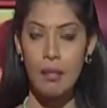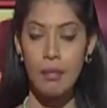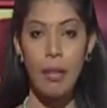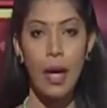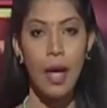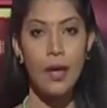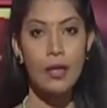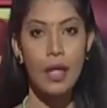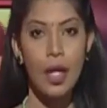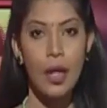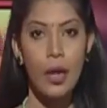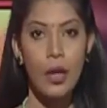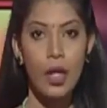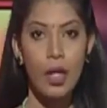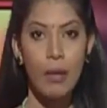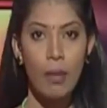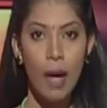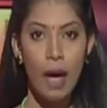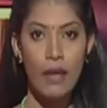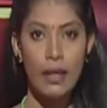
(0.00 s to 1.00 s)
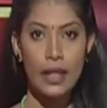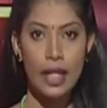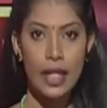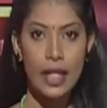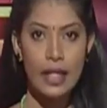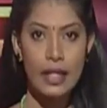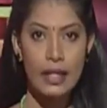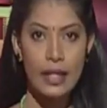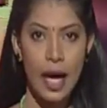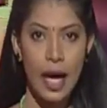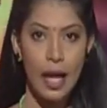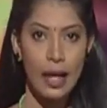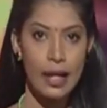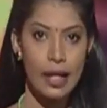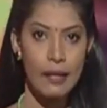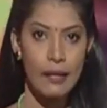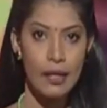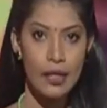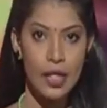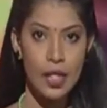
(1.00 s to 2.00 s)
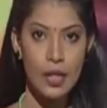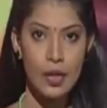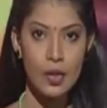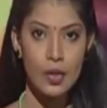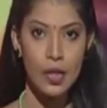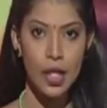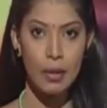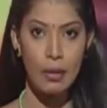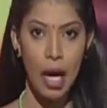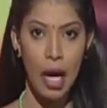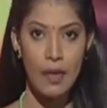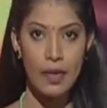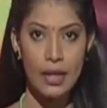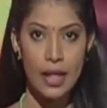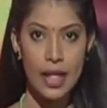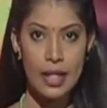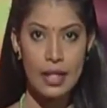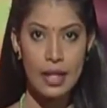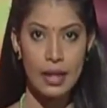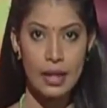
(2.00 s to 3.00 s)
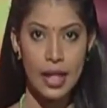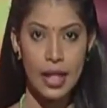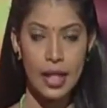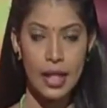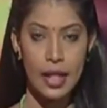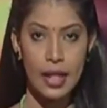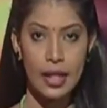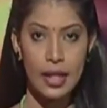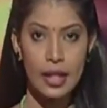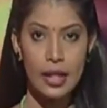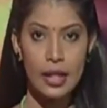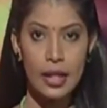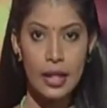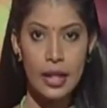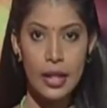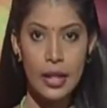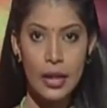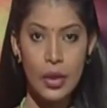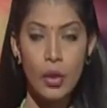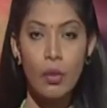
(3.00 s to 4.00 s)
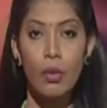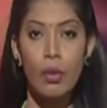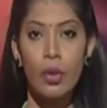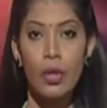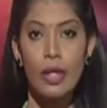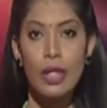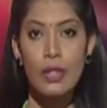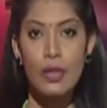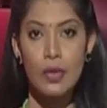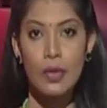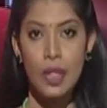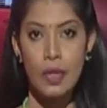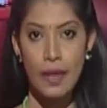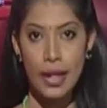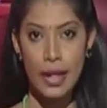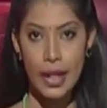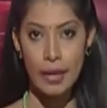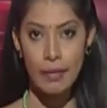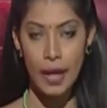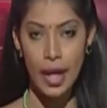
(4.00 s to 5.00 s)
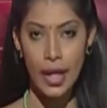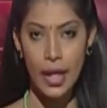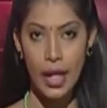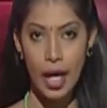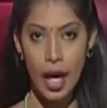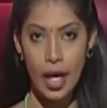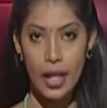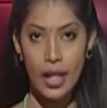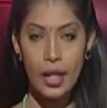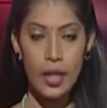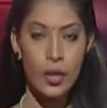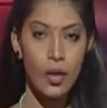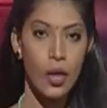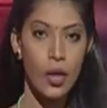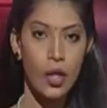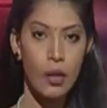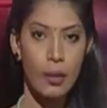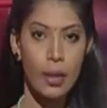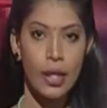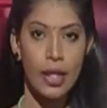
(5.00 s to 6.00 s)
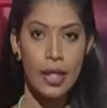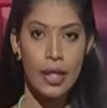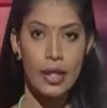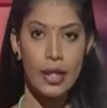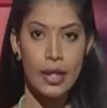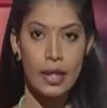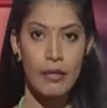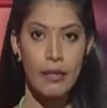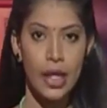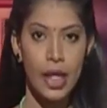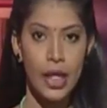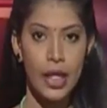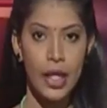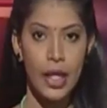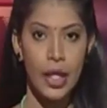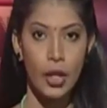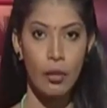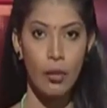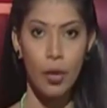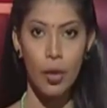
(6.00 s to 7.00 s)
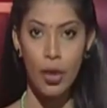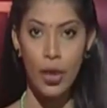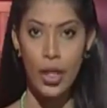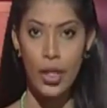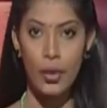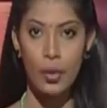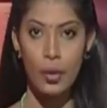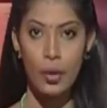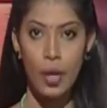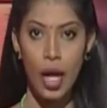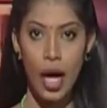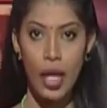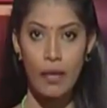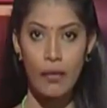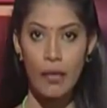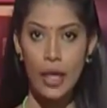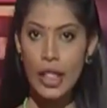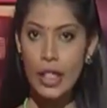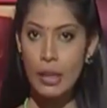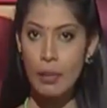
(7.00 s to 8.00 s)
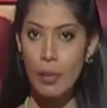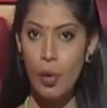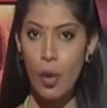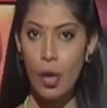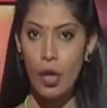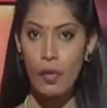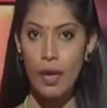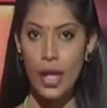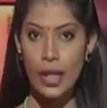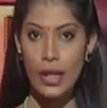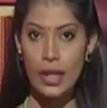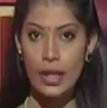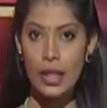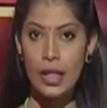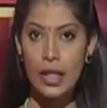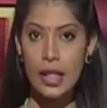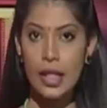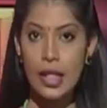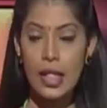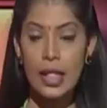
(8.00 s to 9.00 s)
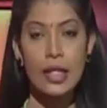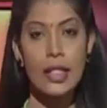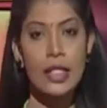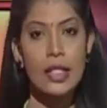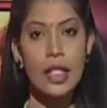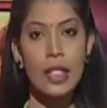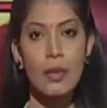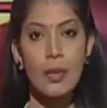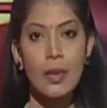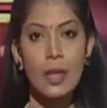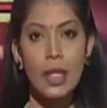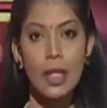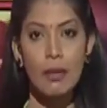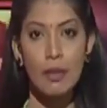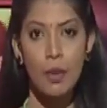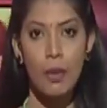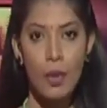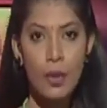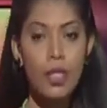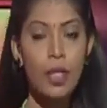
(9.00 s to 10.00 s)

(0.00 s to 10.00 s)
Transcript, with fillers: பௌத்தாலோக்க மாவத்தை ஸ்டான்லி விஜயசுந்தர மாவத்தை சந்தையிலிருந்து தும்முள்ள சுற்றுவட்டம் வரையான கொழும்பிலிருந்து வெளியேறும் ஒழுங்கையூடான வீதி போக்குவரத்து இன்று முதல் மூன்று